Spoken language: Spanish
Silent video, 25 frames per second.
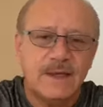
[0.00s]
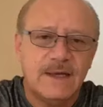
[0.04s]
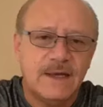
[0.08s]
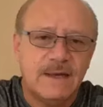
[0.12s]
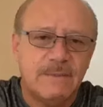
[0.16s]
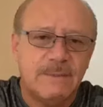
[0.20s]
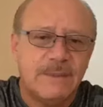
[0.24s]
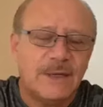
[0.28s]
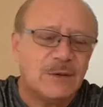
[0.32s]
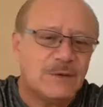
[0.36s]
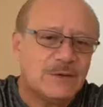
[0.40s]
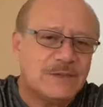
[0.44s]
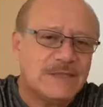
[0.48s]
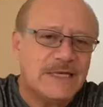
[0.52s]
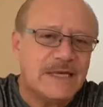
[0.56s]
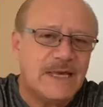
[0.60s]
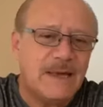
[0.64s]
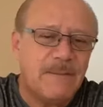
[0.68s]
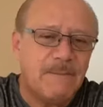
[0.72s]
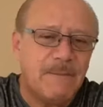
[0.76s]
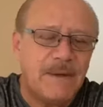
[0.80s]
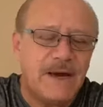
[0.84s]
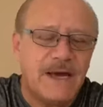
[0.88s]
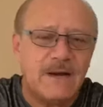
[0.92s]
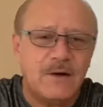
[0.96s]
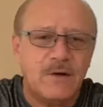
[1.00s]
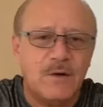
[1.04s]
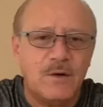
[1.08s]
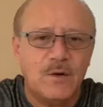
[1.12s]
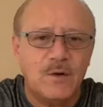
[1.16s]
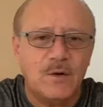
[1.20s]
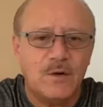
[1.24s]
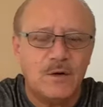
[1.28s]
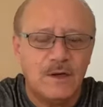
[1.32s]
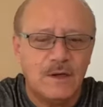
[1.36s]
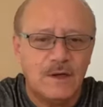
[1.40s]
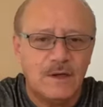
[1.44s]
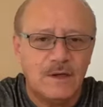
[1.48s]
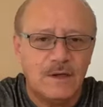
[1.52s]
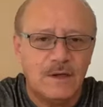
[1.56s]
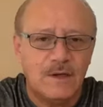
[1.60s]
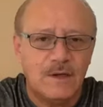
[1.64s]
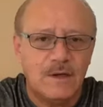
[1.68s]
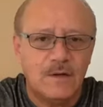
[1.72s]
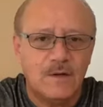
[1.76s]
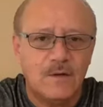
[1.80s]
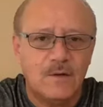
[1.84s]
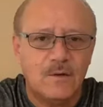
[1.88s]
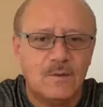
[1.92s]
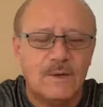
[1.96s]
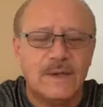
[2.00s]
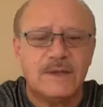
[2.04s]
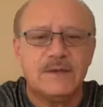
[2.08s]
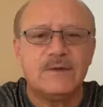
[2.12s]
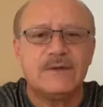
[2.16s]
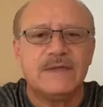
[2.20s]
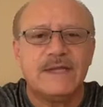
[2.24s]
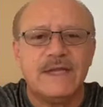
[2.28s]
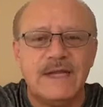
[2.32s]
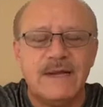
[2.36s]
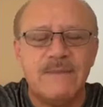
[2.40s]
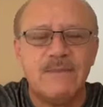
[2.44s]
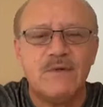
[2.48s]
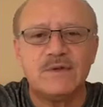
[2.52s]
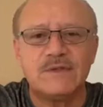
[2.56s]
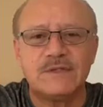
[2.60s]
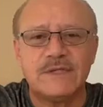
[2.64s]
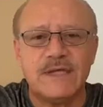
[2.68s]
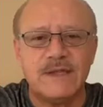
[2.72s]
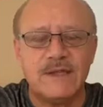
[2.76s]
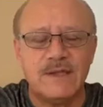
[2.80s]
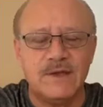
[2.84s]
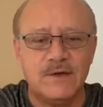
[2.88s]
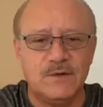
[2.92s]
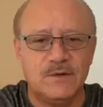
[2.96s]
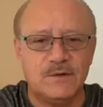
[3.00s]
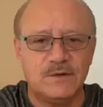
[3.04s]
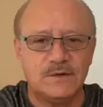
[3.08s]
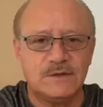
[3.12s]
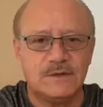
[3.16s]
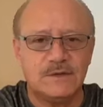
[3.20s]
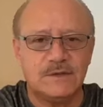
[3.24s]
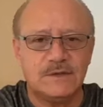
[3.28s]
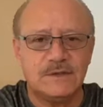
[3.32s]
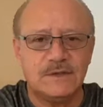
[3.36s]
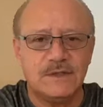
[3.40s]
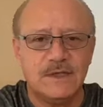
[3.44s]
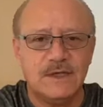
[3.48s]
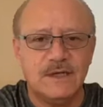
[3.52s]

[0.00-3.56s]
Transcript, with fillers: Pero sin embargo, cuando tenemos a Dios,